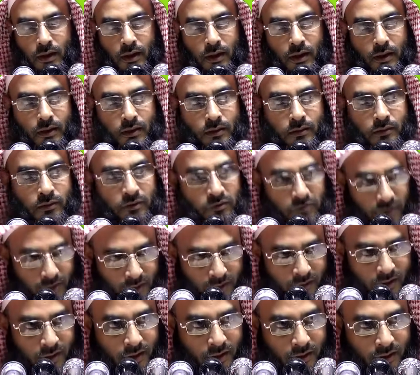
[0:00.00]
আর
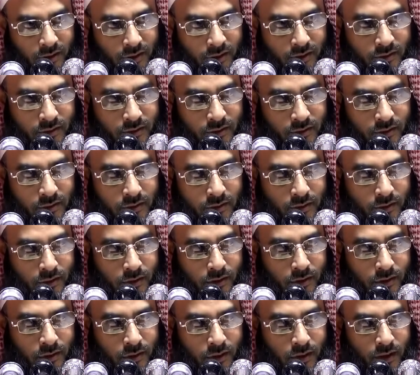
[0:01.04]
উত্তরাধিকারী
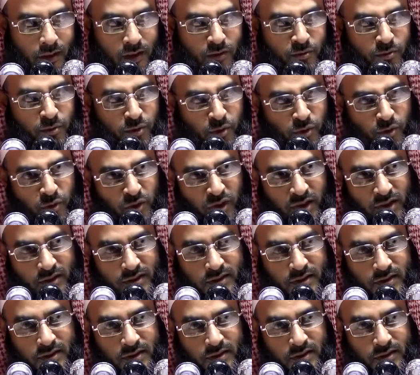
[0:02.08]
আর মৌরিস